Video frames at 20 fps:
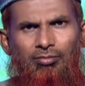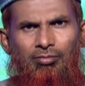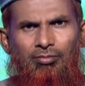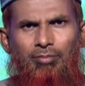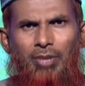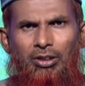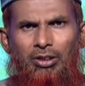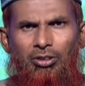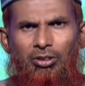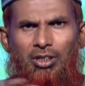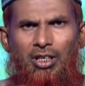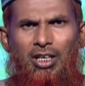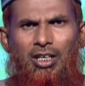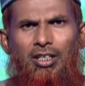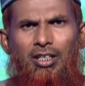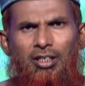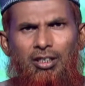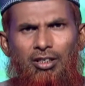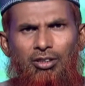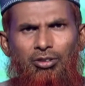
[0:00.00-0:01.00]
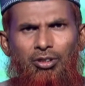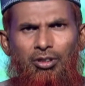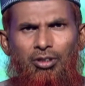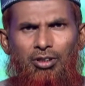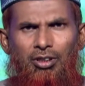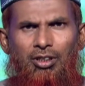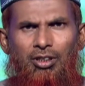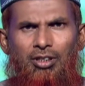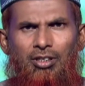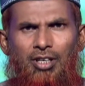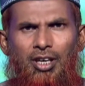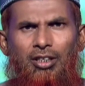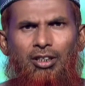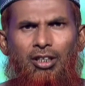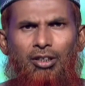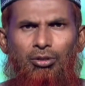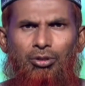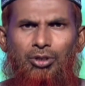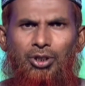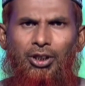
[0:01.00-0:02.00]
বেদনায় হৃদয়
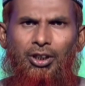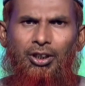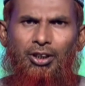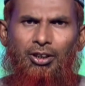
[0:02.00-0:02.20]
কেঁদে ওঠে